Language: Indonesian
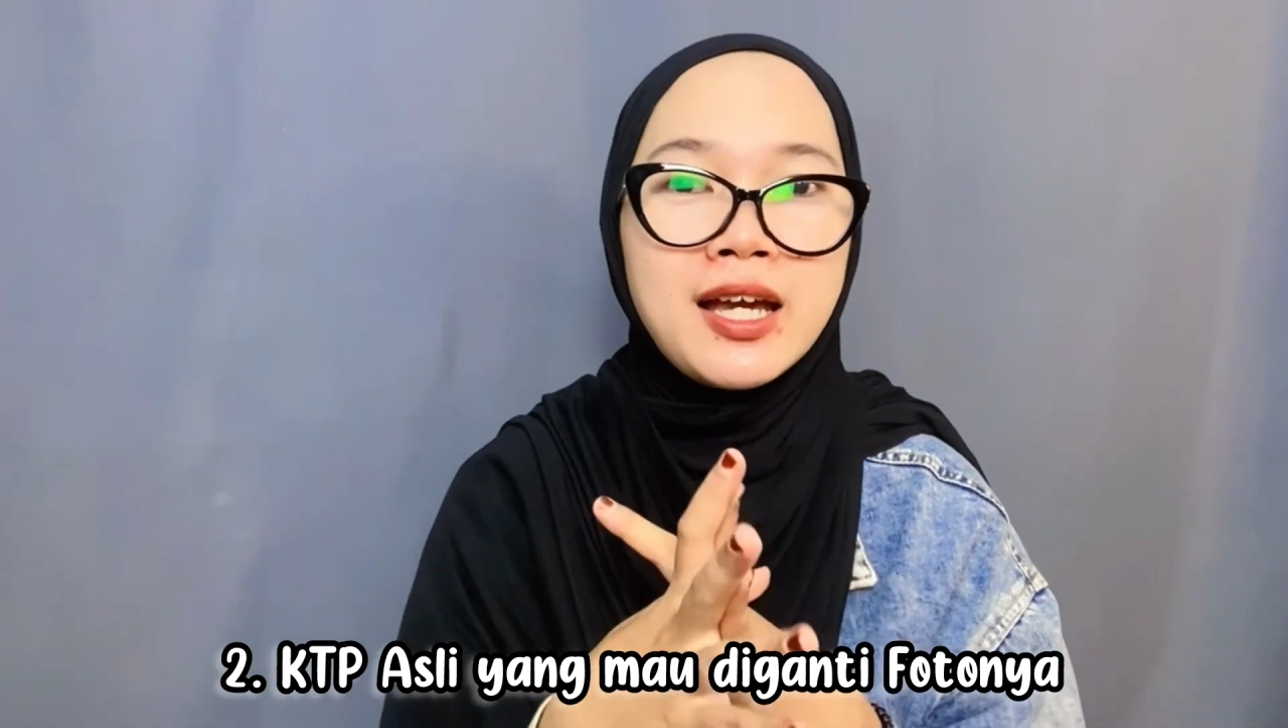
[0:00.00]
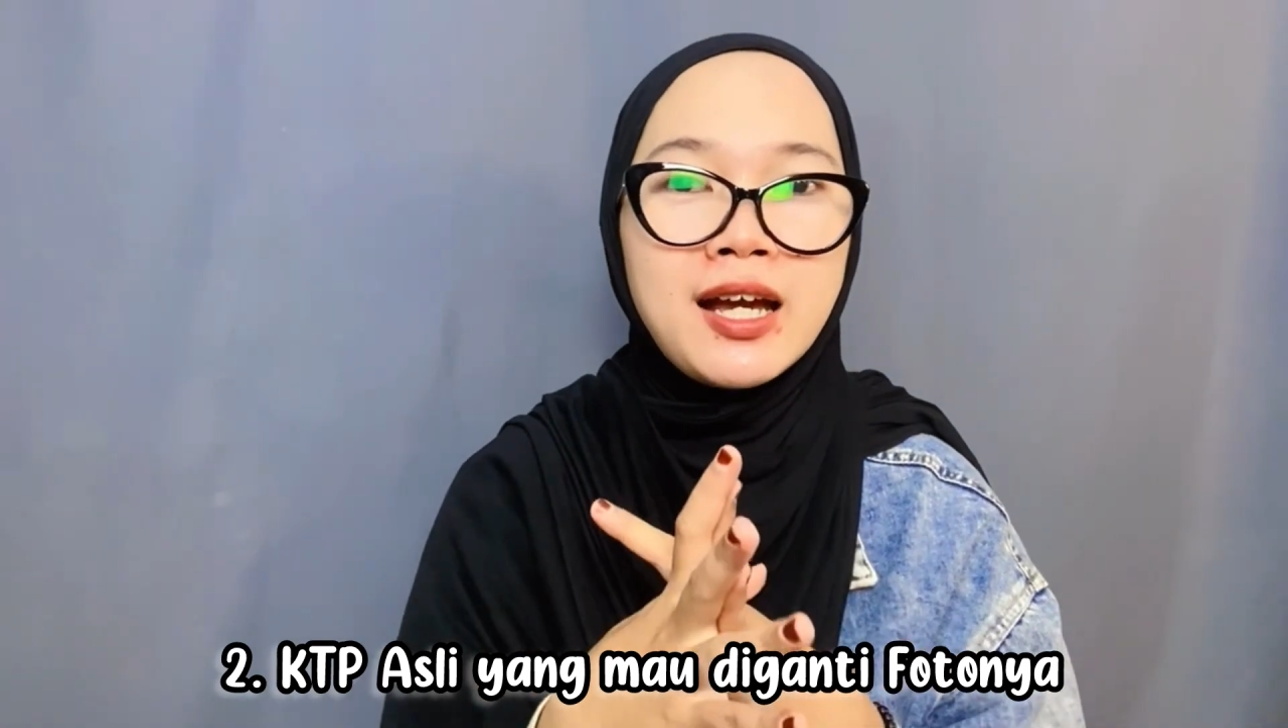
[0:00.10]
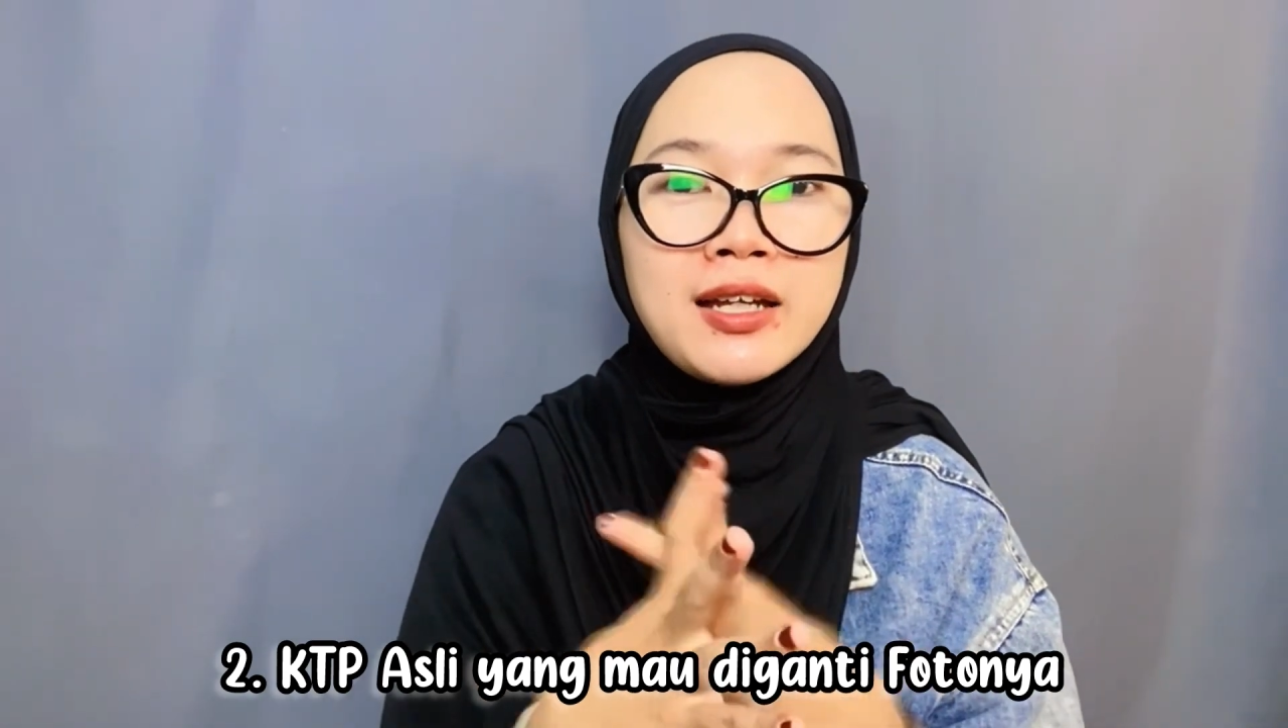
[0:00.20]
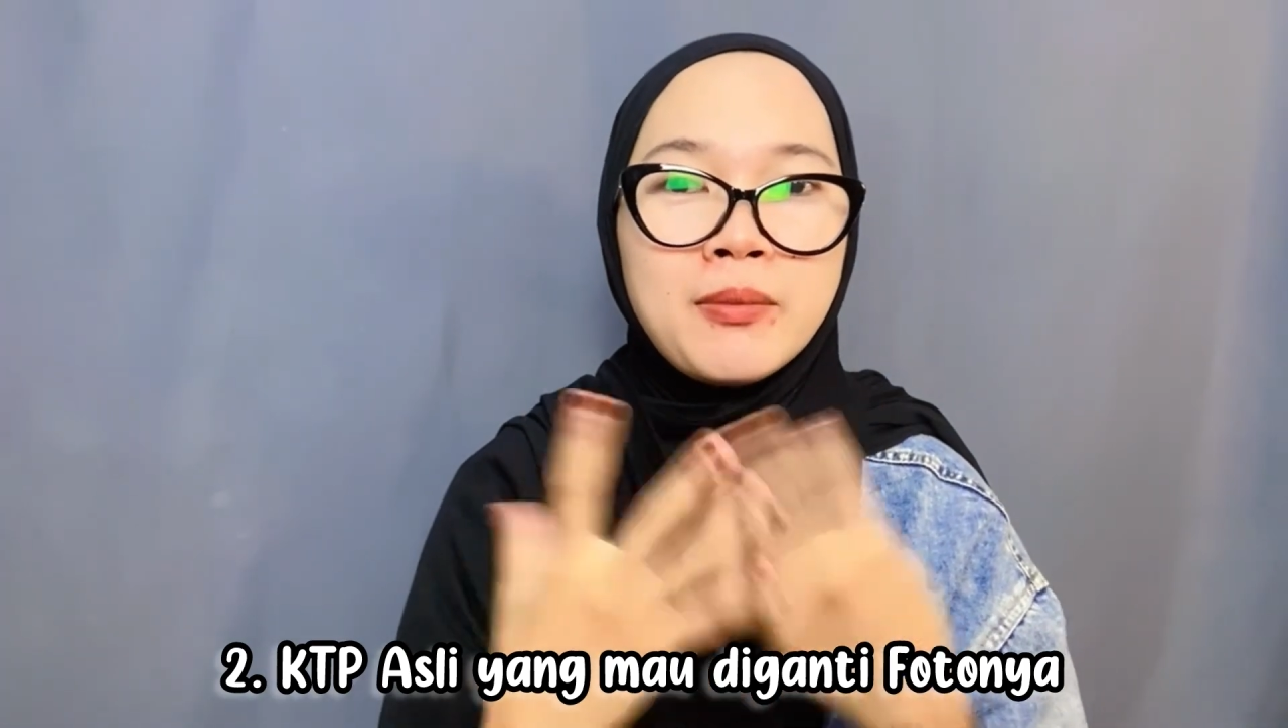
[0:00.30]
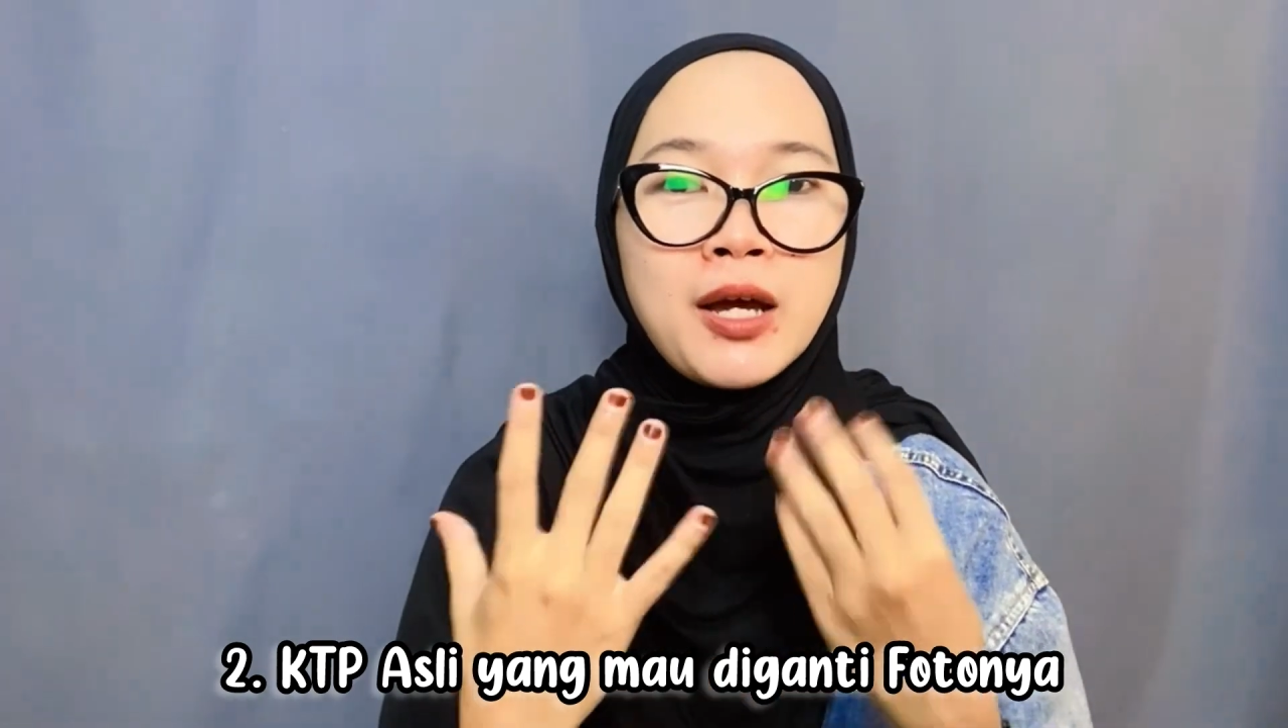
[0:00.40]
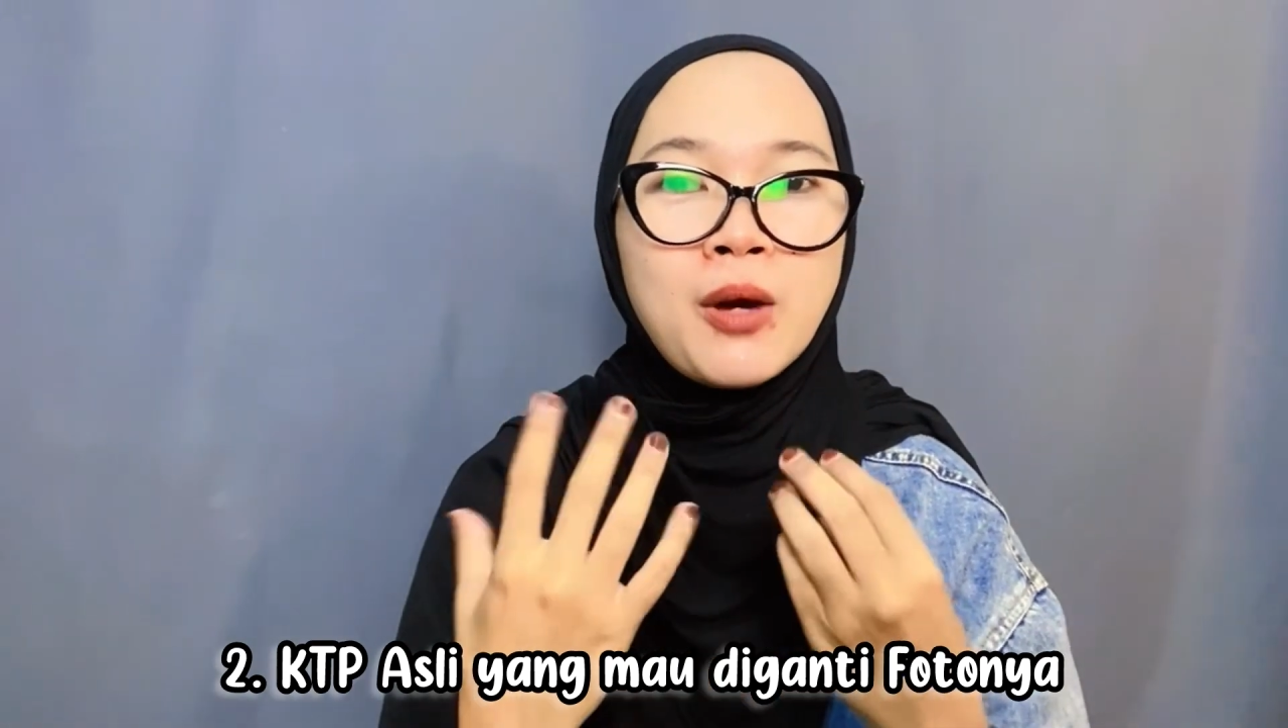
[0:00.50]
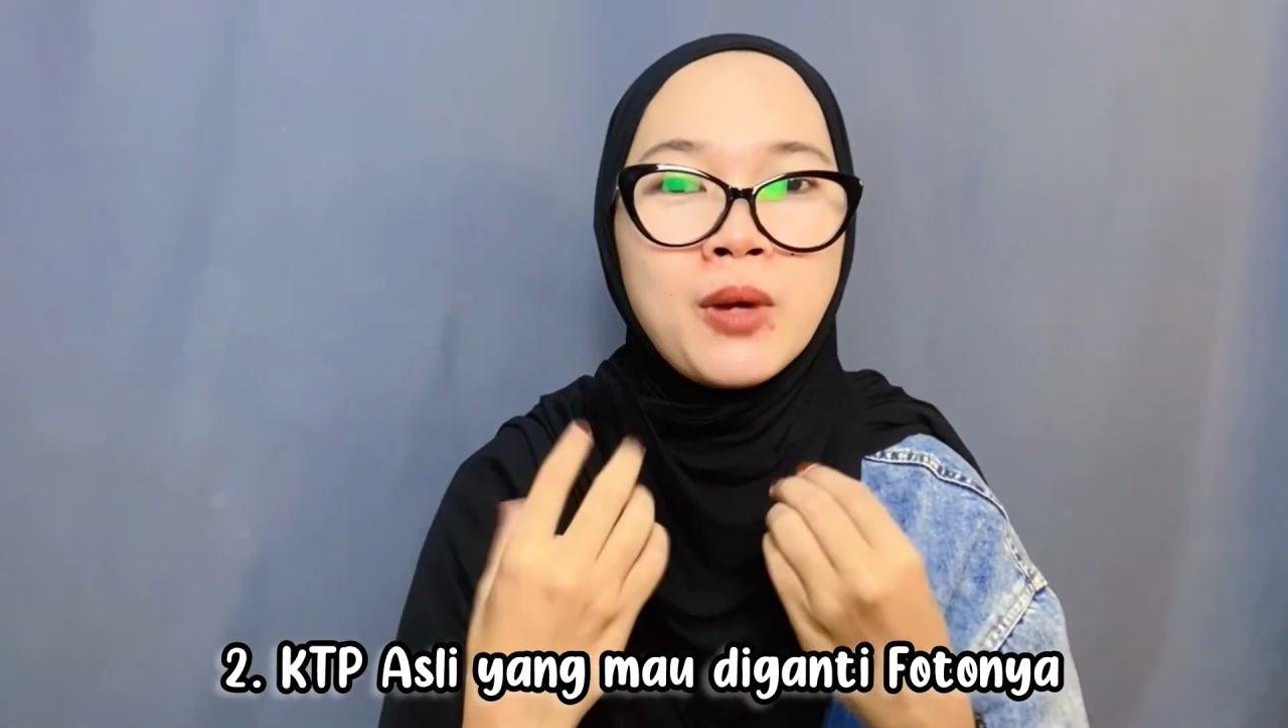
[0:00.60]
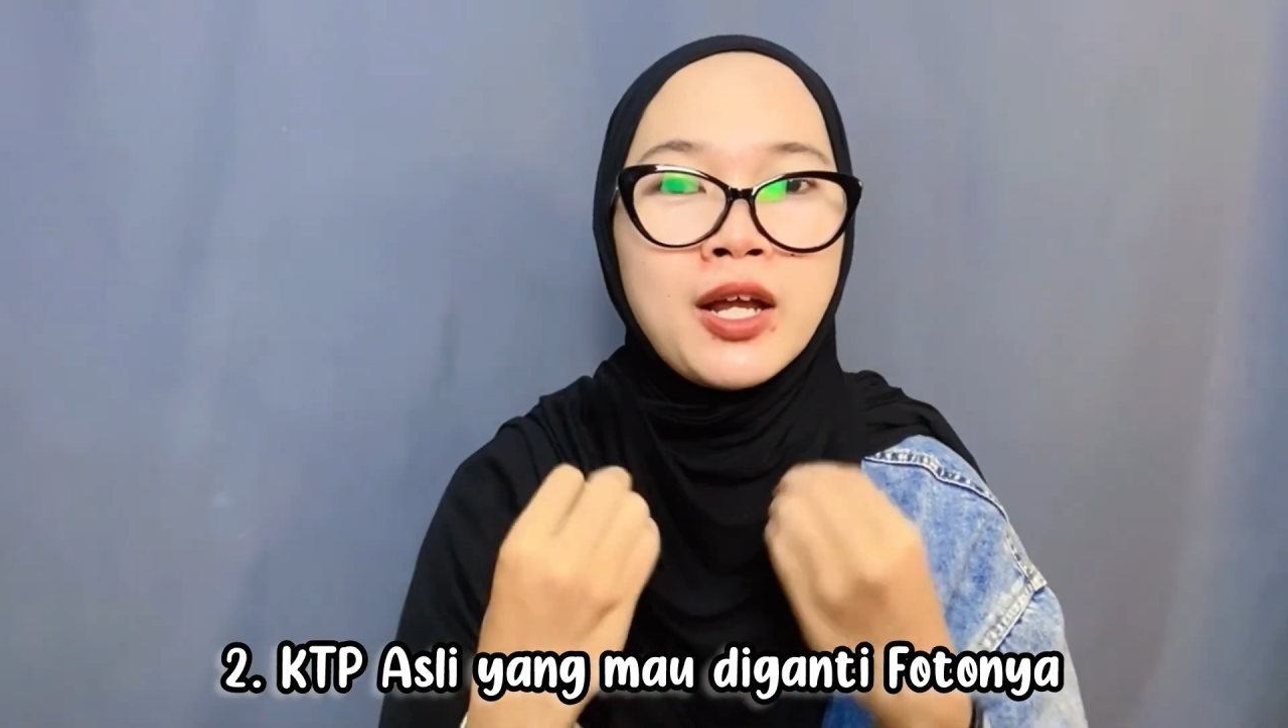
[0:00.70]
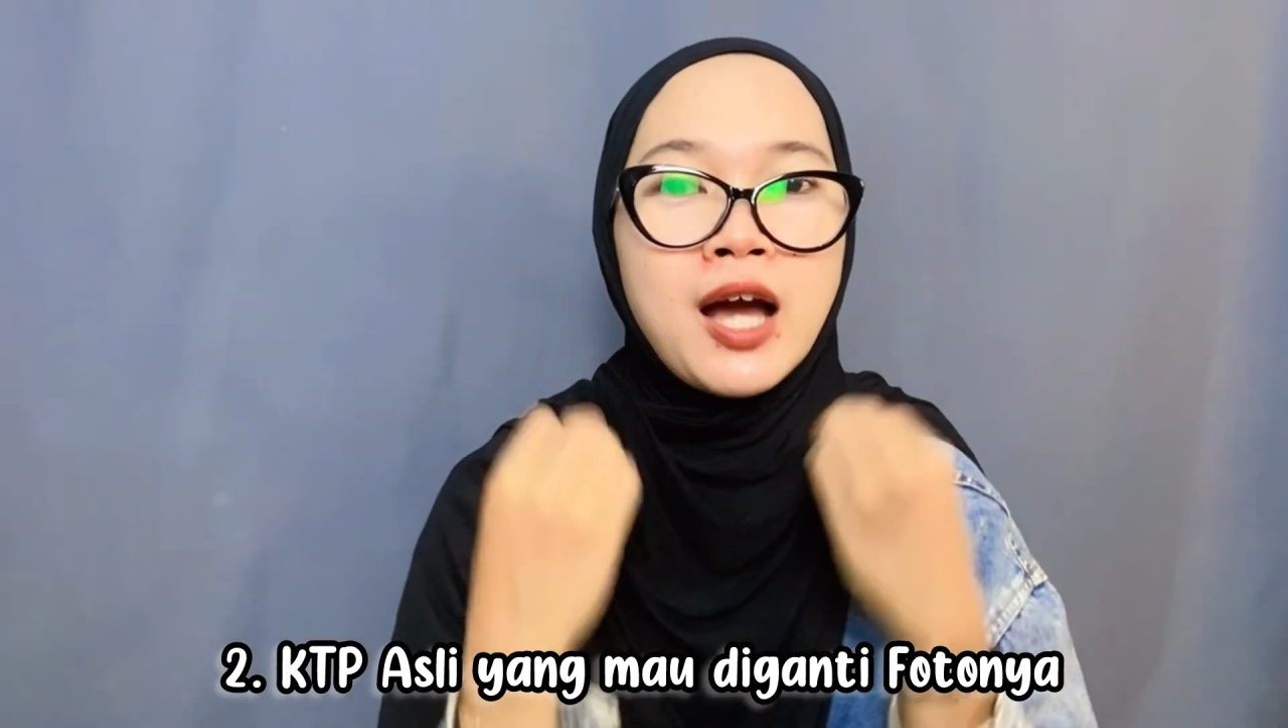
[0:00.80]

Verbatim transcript: KTP awal yang